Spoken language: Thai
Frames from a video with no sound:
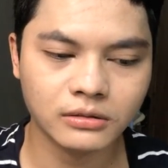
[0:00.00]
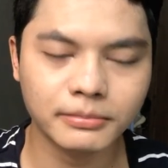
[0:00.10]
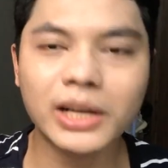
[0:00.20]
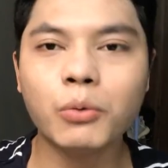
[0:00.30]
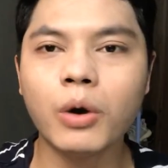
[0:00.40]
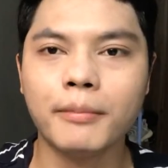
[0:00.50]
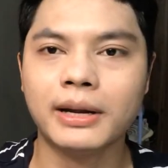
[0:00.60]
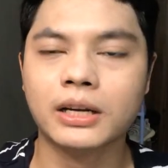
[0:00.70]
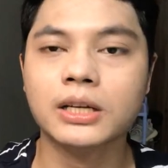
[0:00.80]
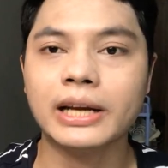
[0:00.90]
ไม่รู้อ่ะ
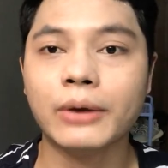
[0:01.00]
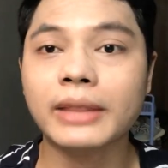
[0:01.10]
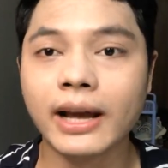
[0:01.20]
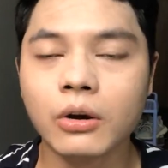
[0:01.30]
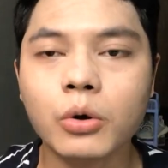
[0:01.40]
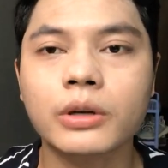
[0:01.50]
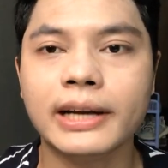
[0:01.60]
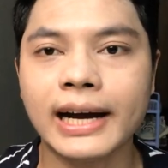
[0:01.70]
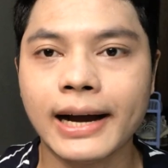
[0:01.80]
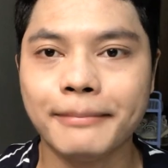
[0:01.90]
มันคือแล้วแต่คน
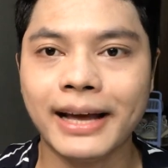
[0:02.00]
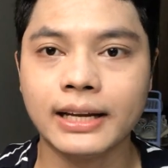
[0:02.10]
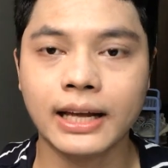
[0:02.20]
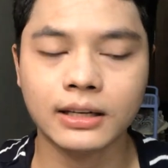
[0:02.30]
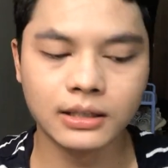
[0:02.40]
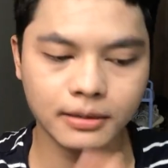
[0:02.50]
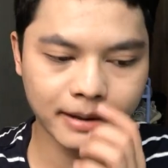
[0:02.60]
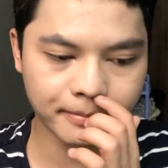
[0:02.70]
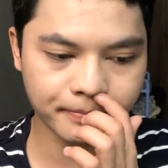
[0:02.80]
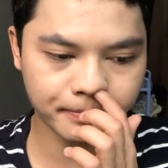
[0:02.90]
นะครับอันนั้นคือ
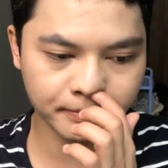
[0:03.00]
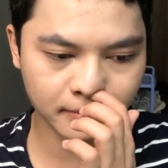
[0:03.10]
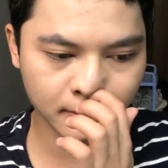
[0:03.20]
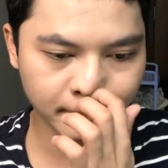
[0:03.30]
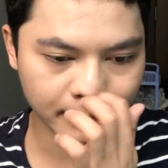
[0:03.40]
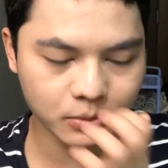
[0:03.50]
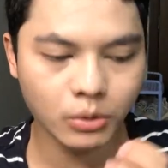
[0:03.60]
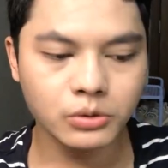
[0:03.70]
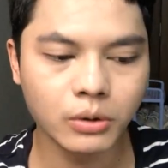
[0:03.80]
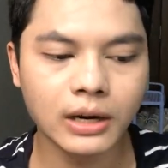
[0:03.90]
แบบแบบ
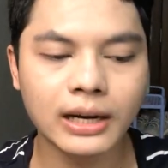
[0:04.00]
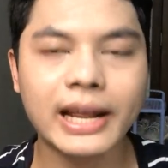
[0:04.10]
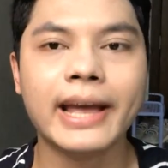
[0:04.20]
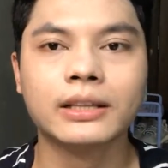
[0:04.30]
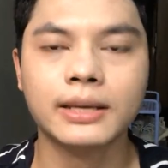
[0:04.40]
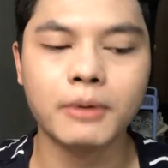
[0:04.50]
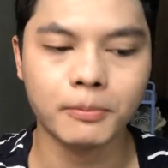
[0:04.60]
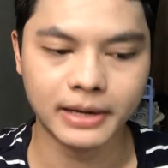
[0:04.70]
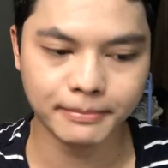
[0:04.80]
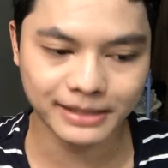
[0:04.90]
ช่วงช่วงแรก ๆ ที่ผ
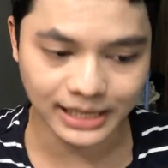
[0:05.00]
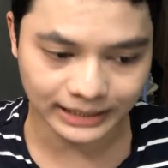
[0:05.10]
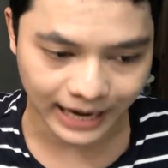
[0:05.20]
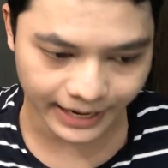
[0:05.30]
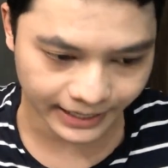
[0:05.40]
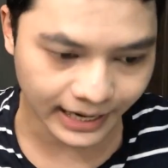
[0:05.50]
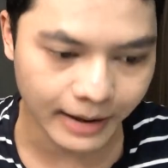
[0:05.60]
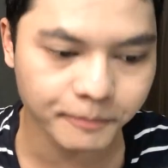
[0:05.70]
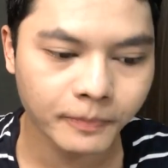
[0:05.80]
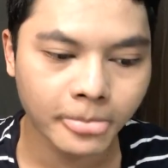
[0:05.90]
มเรียนภาษาไทยนะค
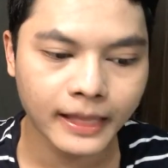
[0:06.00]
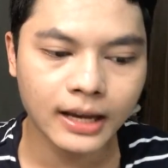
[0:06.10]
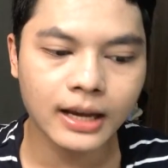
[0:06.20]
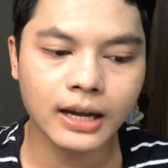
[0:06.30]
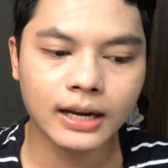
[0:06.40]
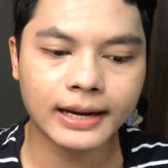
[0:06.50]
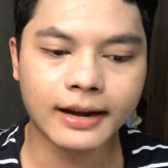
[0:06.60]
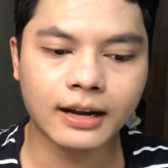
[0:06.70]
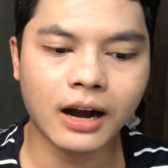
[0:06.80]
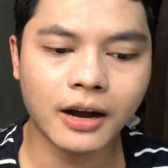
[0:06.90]
รับ
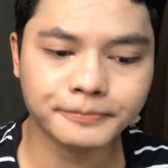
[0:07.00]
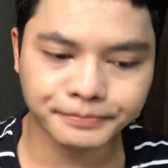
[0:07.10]
แล้วก็